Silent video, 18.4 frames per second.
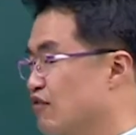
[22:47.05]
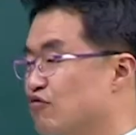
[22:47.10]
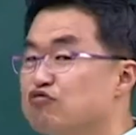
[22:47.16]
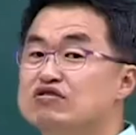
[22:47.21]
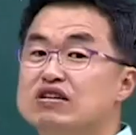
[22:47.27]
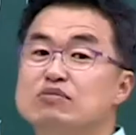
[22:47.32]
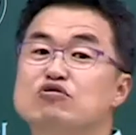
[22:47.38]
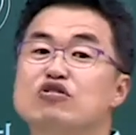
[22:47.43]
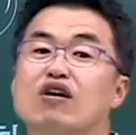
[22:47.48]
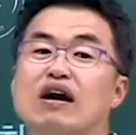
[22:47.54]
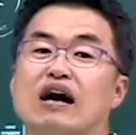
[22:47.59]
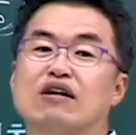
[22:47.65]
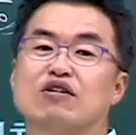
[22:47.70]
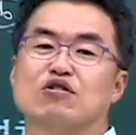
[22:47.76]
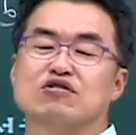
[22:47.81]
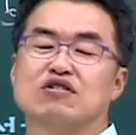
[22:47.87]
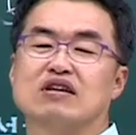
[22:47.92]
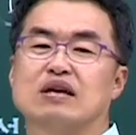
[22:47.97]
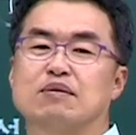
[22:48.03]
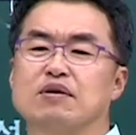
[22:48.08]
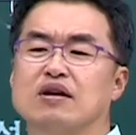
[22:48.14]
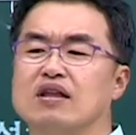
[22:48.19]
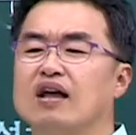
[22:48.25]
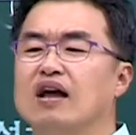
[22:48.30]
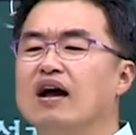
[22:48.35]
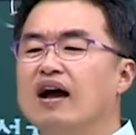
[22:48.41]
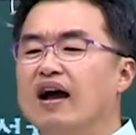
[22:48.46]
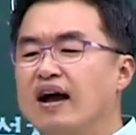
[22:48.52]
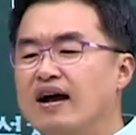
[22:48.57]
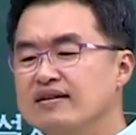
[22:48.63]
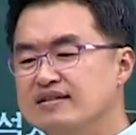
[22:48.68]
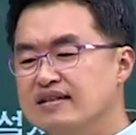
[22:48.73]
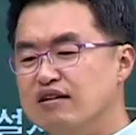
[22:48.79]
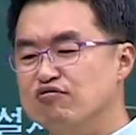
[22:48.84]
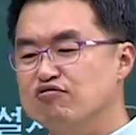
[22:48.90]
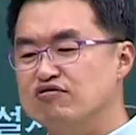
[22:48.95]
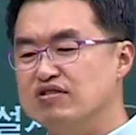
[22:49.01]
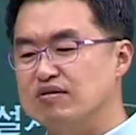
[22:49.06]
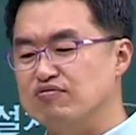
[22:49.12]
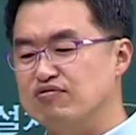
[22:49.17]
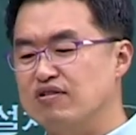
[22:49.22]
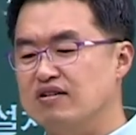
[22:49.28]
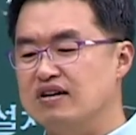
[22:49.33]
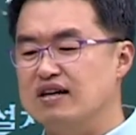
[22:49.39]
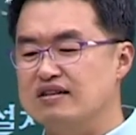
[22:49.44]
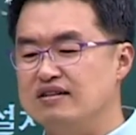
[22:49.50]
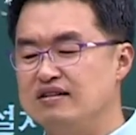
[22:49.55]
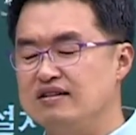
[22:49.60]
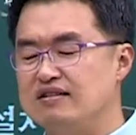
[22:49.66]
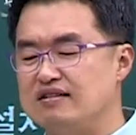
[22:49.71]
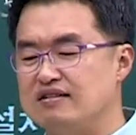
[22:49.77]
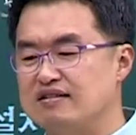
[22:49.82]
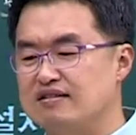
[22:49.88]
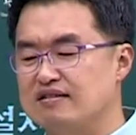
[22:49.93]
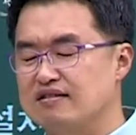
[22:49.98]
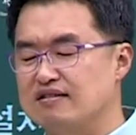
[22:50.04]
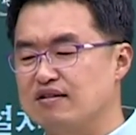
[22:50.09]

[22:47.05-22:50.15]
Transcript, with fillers: 국제무역항은 어디였냐면 항상 국제무역항은